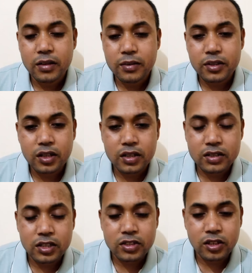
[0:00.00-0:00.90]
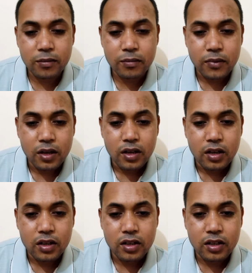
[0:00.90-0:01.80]
এর ভিতরে যেসব
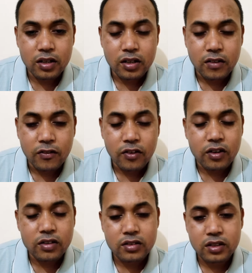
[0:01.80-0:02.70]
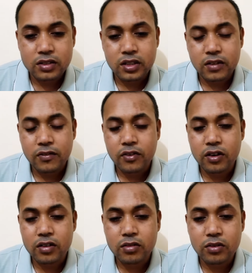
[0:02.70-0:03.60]
ফল্ট আছে
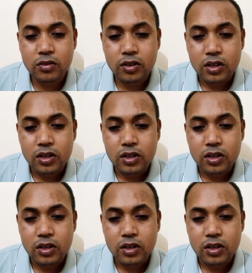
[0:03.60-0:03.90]
ফল্টগুলো